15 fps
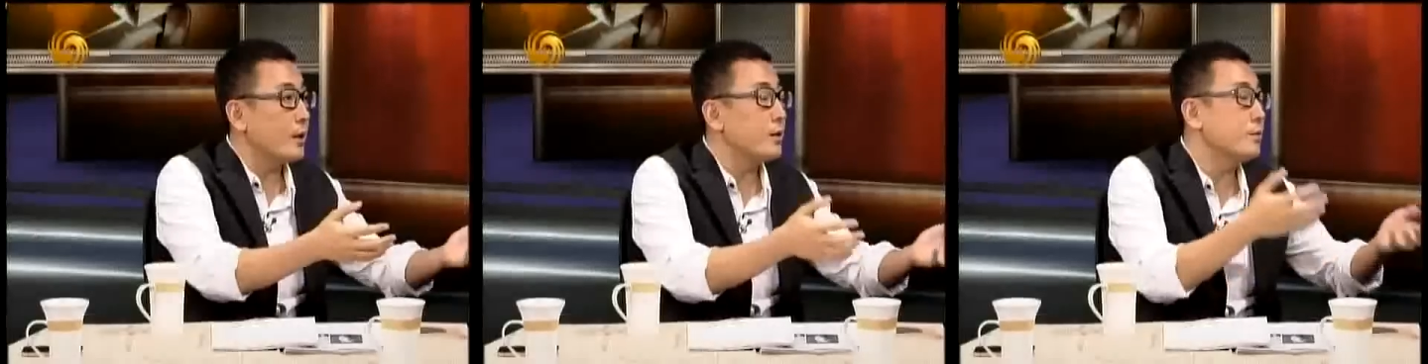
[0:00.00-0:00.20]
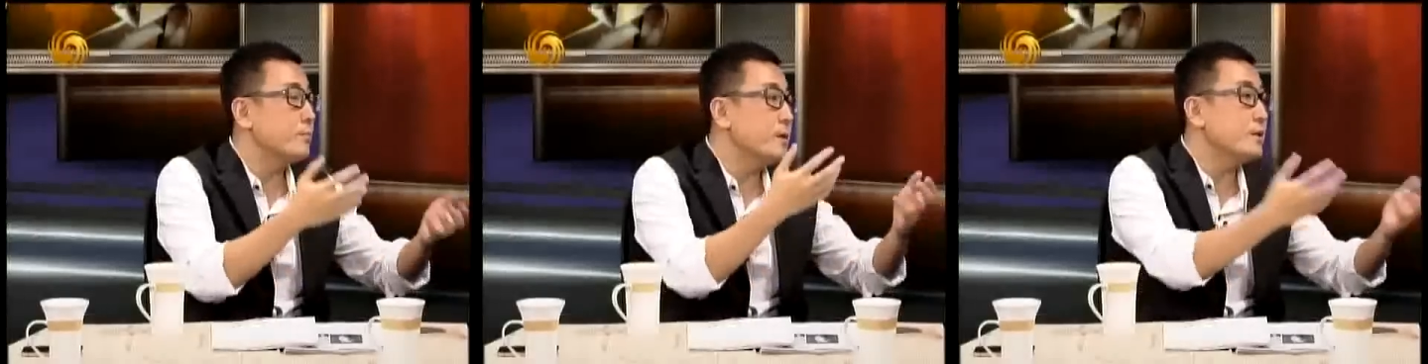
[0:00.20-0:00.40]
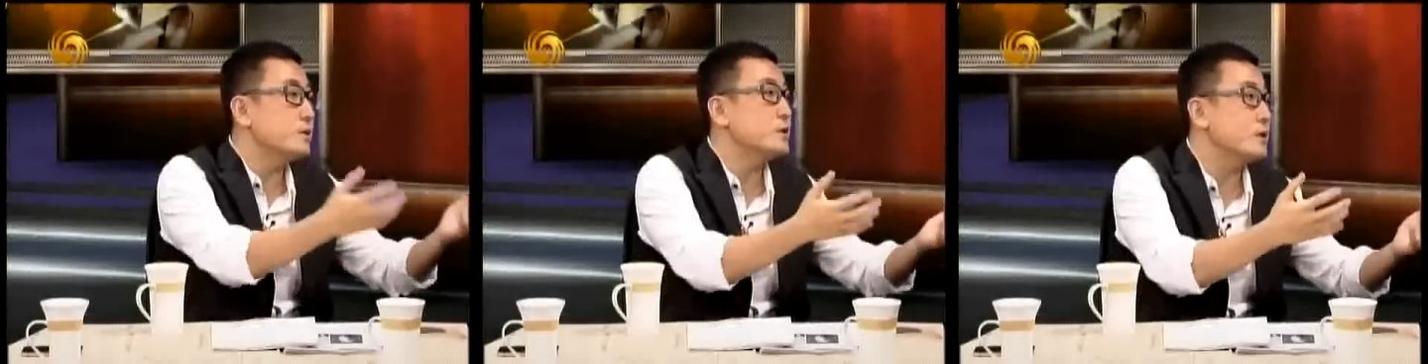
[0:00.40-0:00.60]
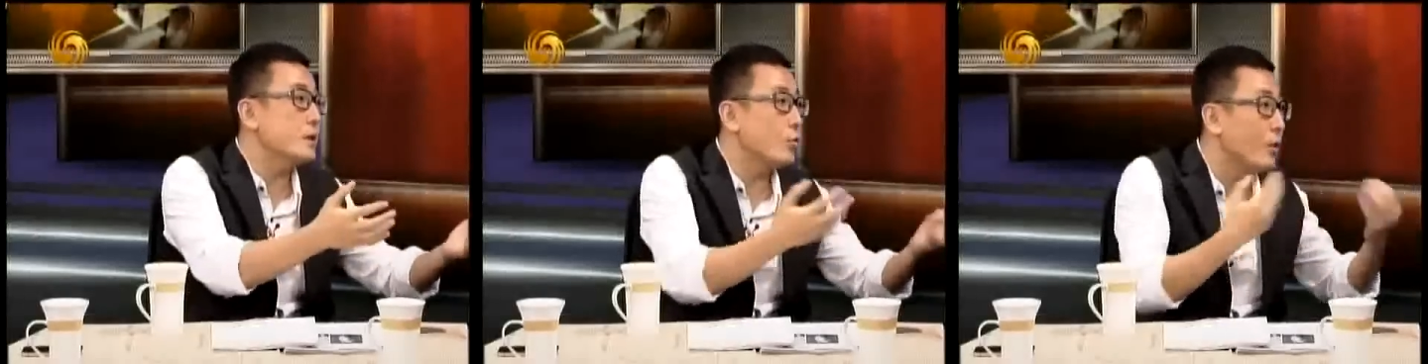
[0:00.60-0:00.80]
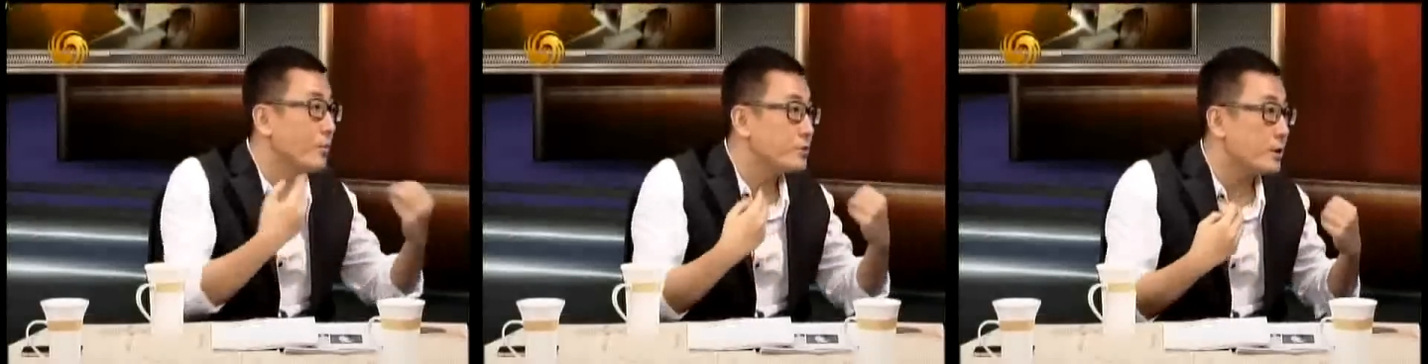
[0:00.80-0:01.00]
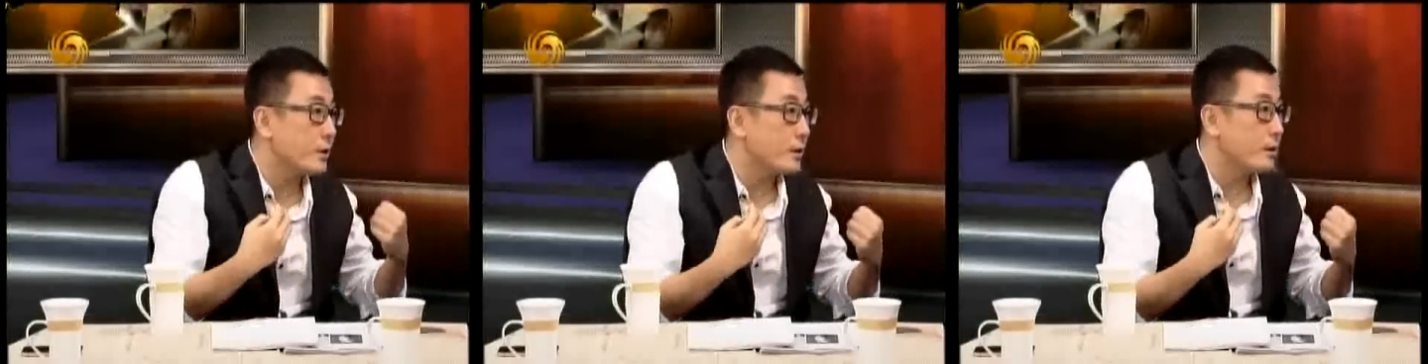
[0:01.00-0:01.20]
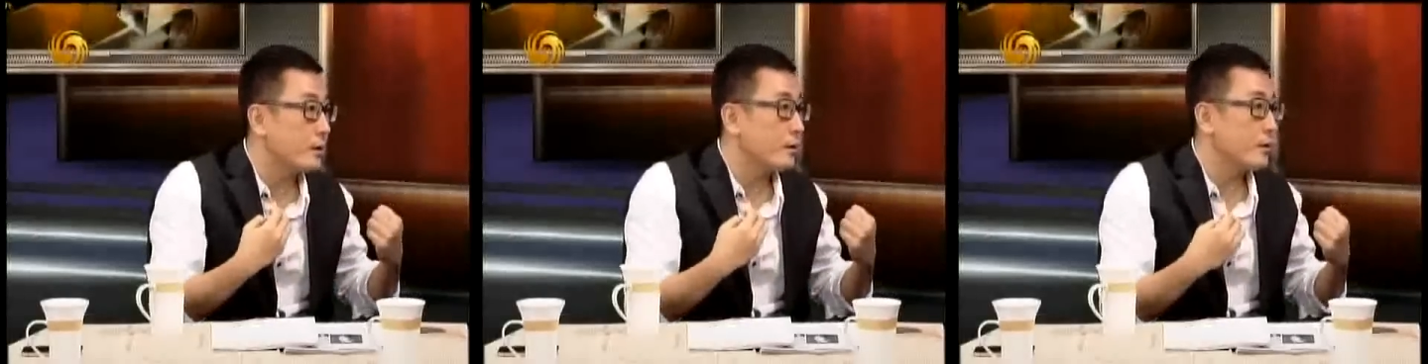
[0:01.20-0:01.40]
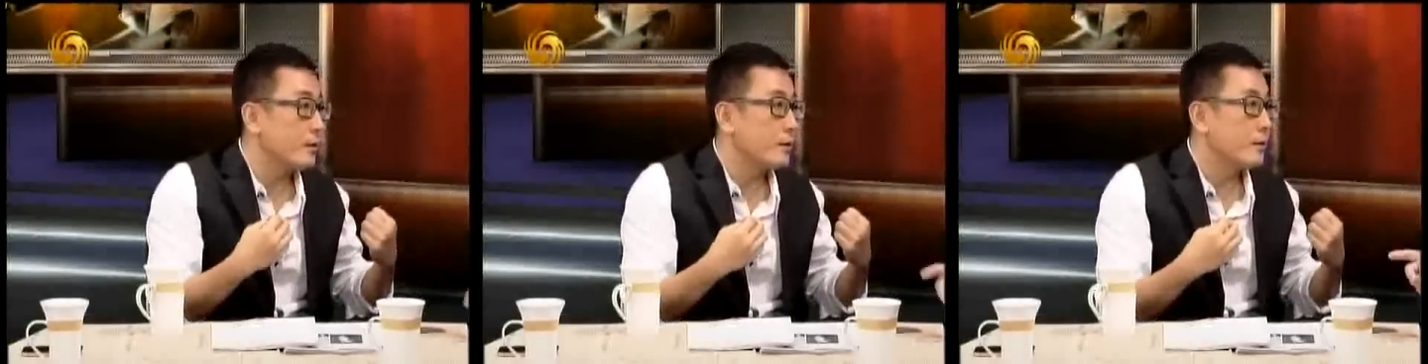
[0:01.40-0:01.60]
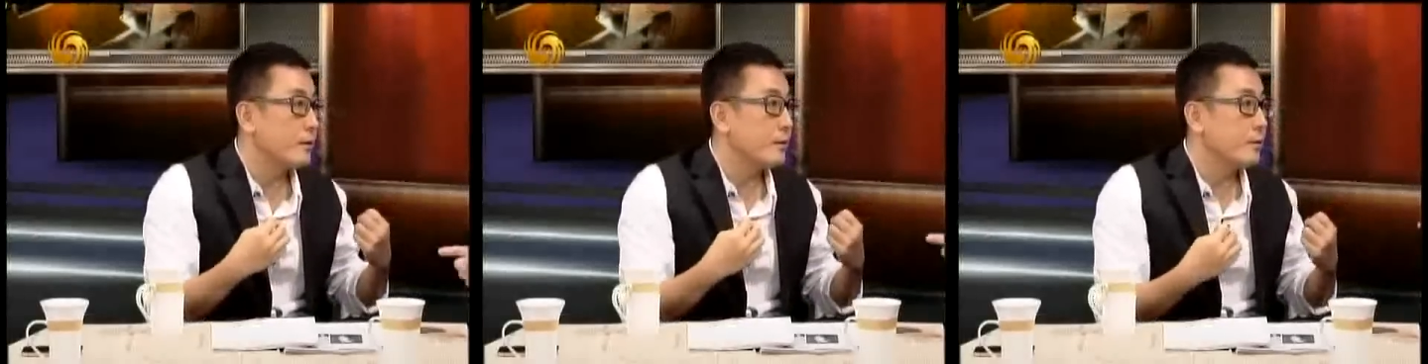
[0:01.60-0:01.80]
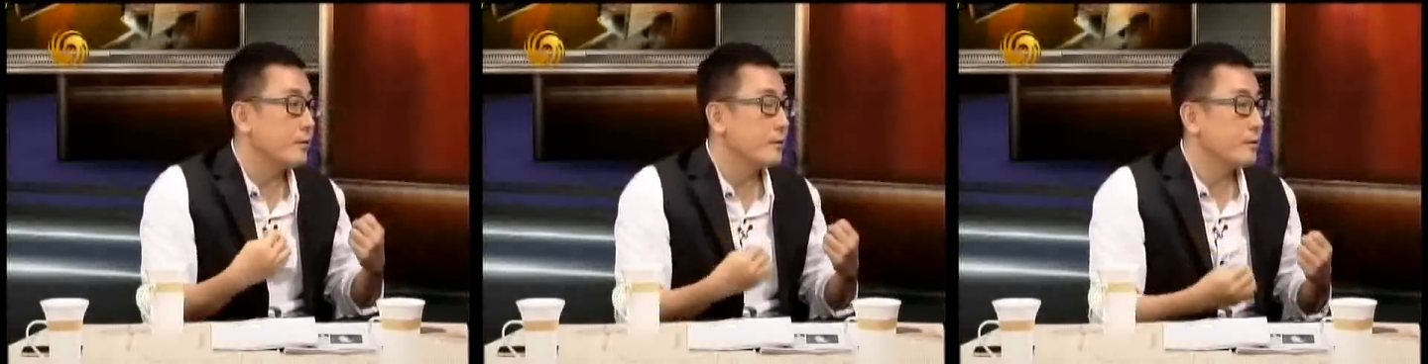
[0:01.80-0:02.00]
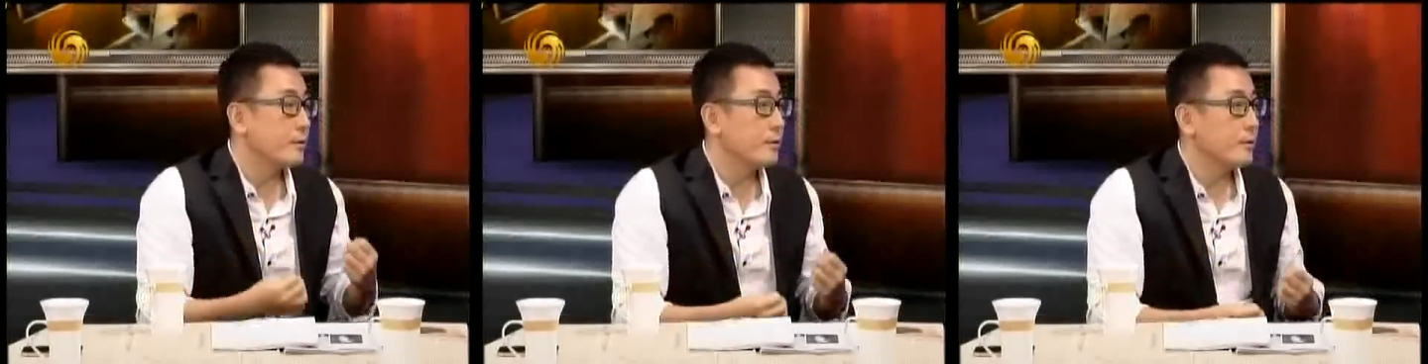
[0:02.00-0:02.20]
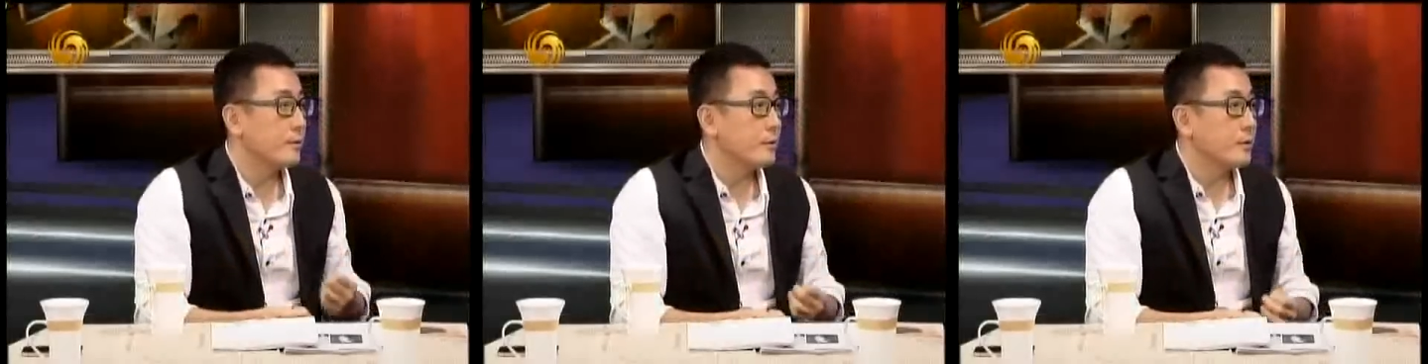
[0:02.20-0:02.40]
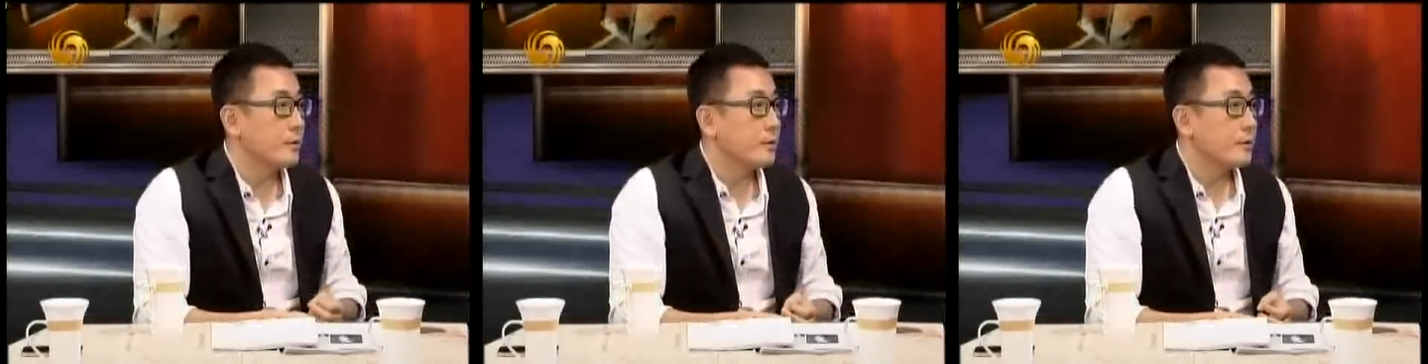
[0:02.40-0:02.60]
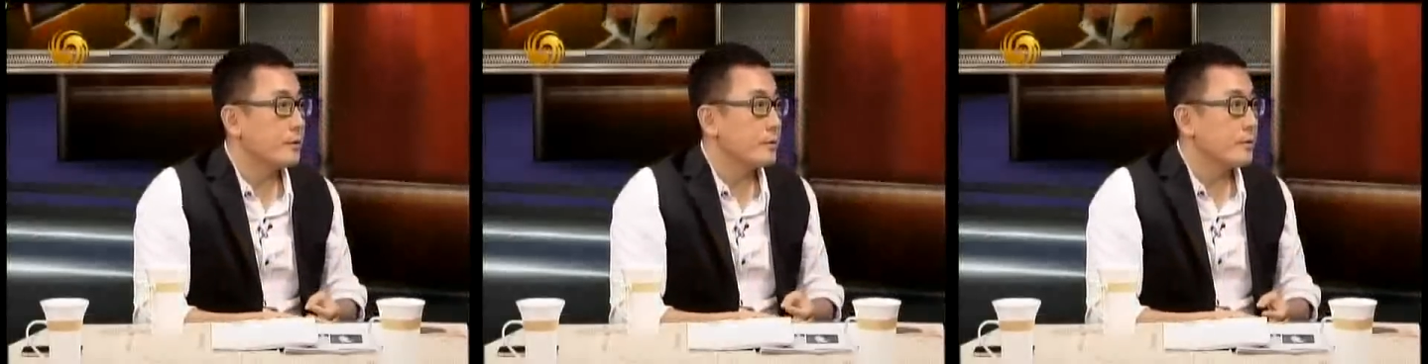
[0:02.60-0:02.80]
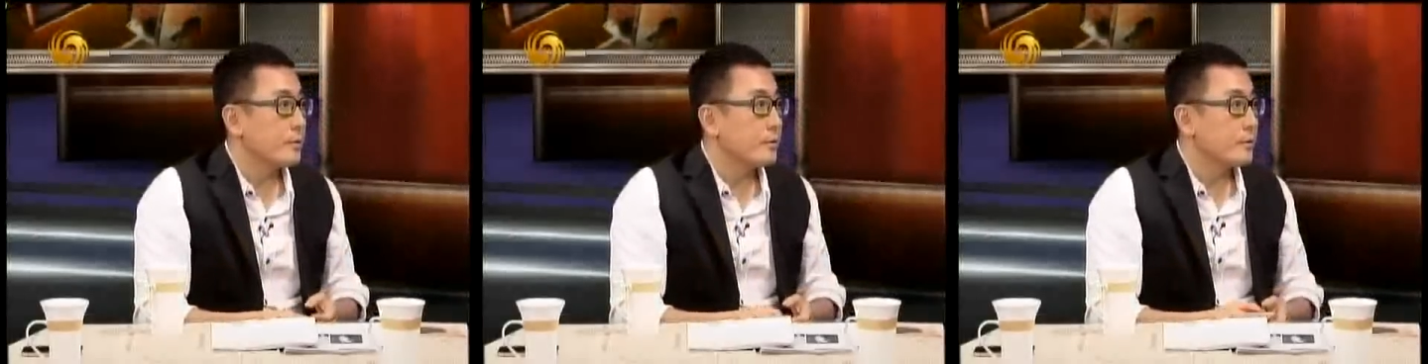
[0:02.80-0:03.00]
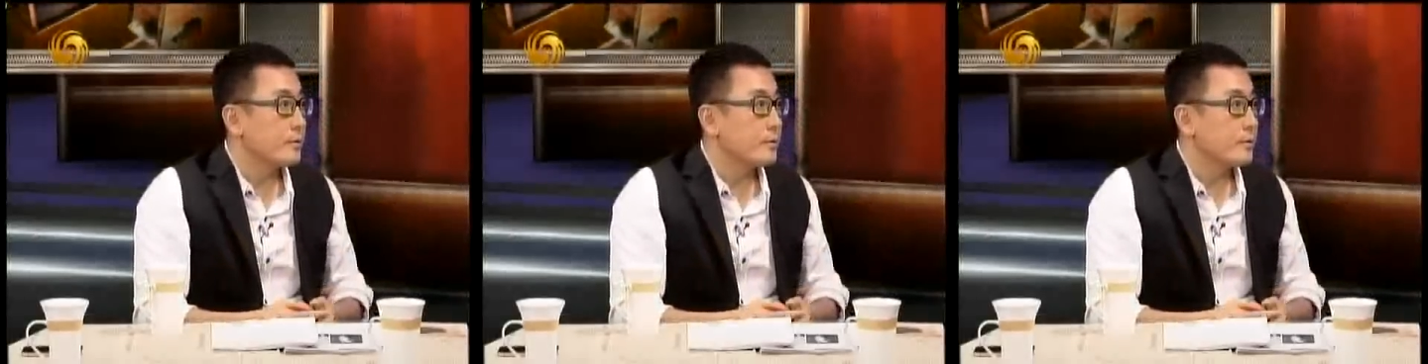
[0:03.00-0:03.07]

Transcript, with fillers: 利贷啊，民营企业还不上了。你你第一，你借给